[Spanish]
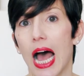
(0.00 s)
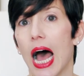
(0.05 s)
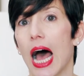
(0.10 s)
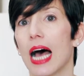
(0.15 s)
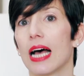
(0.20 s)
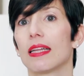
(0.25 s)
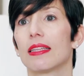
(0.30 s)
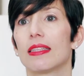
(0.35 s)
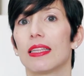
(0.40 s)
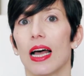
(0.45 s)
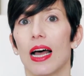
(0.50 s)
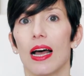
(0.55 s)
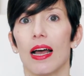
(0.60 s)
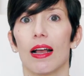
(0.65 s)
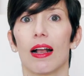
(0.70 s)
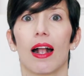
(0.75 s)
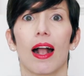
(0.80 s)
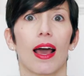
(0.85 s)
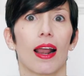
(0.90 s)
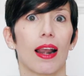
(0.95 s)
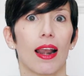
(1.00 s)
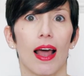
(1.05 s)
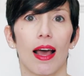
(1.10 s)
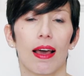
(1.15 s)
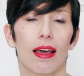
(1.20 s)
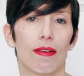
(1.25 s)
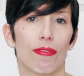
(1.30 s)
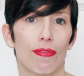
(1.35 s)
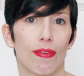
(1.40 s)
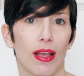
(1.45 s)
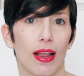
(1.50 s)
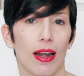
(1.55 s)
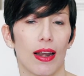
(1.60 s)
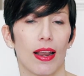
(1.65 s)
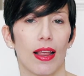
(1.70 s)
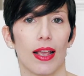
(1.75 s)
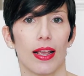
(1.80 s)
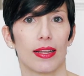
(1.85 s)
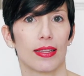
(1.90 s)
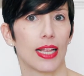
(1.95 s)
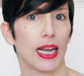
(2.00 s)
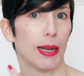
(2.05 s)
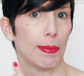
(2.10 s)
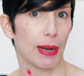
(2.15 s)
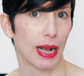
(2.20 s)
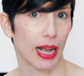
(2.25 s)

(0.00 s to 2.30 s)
hasta Karl Lagerfeld, Stella